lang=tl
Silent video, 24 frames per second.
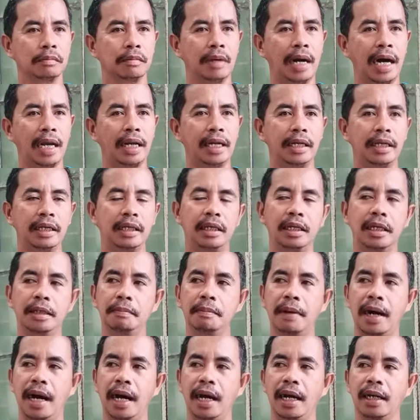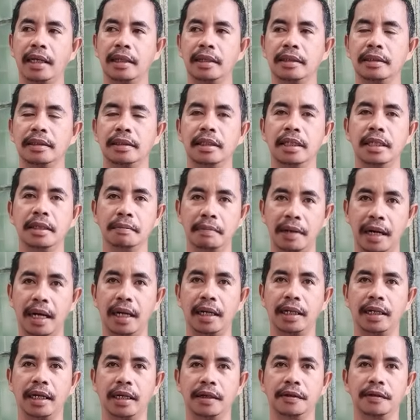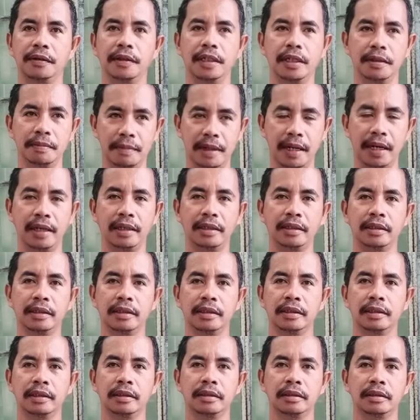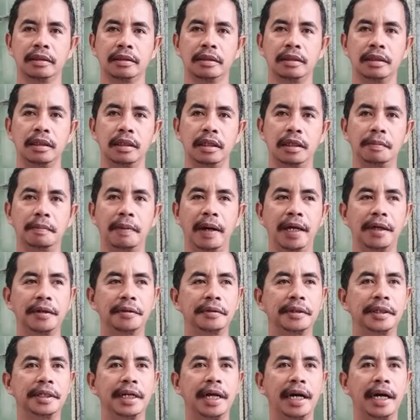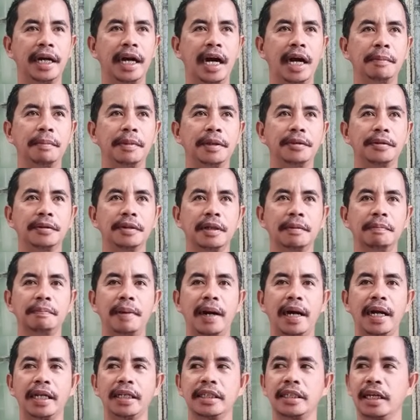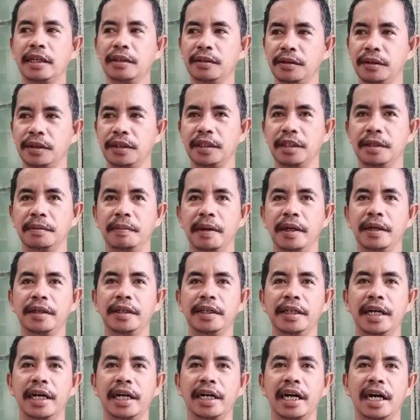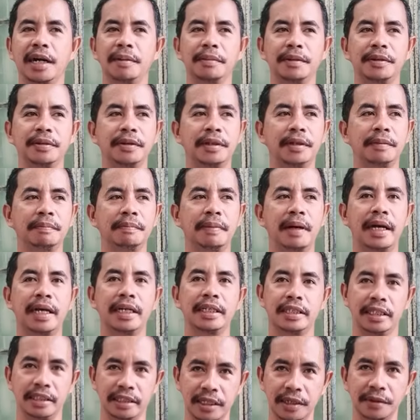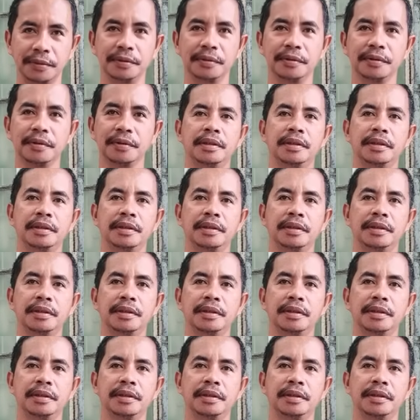Bali, lima. Lima, ganun, lima. Iba yung ginagamit ko ng para sa north, iba yung ginagamit ko ng para sa south.